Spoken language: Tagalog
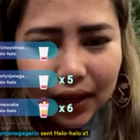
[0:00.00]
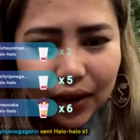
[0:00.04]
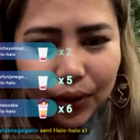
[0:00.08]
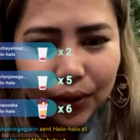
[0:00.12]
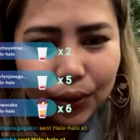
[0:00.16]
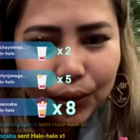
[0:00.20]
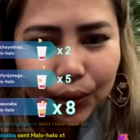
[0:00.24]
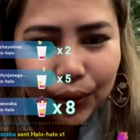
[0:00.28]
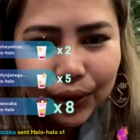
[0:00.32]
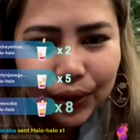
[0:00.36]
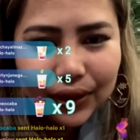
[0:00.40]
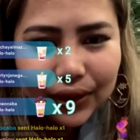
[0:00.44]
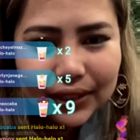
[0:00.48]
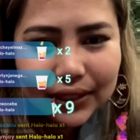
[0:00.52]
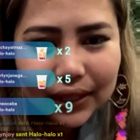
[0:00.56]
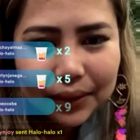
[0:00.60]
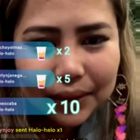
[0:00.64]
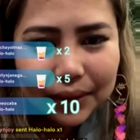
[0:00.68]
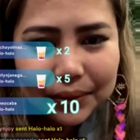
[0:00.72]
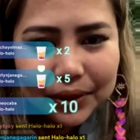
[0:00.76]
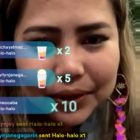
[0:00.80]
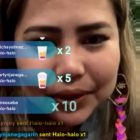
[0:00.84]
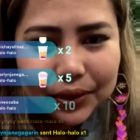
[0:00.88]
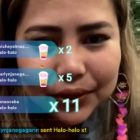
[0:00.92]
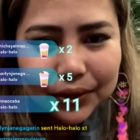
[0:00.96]
Oh, ang dami
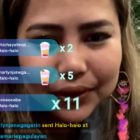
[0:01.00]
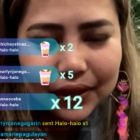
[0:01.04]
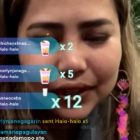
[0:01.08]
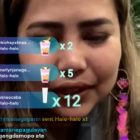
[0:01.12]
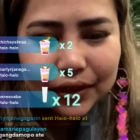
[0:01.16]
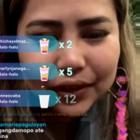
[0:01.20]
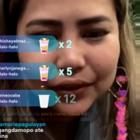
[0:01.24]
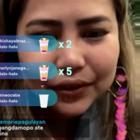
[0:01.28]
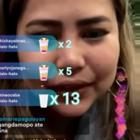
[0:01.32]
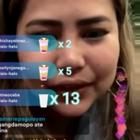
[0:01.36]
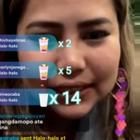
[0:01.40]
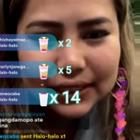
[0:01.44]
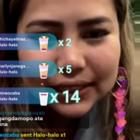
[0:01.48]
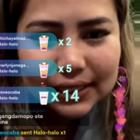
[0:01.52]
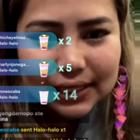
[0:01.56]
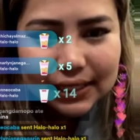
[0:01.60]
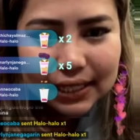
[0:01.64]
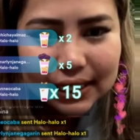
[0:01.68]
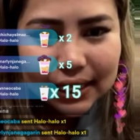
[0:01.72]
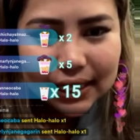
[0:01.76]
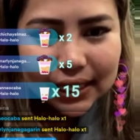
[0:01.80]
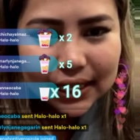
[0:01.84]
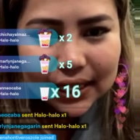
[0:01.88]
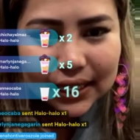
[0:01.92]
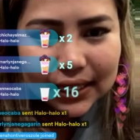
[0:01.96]
nyo.
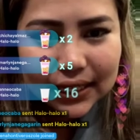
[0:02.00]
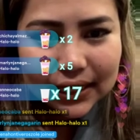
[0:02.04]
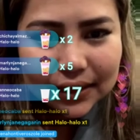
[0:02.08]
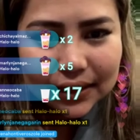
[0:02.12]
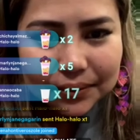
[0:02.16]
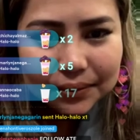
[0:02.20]
Christine,